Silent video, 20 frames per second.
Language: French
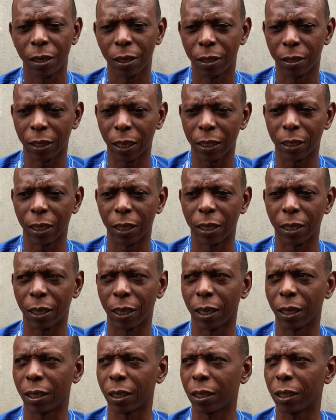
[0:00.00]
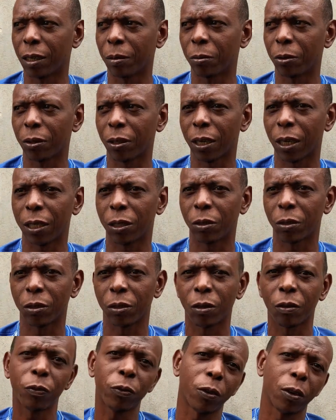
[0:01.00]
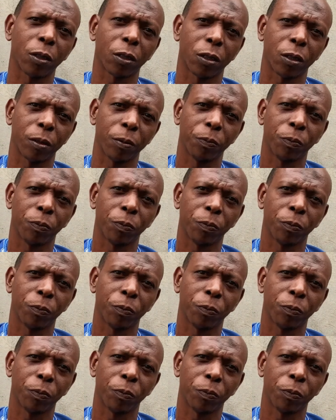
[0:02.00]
Ça, c'est une grande démonstration de force.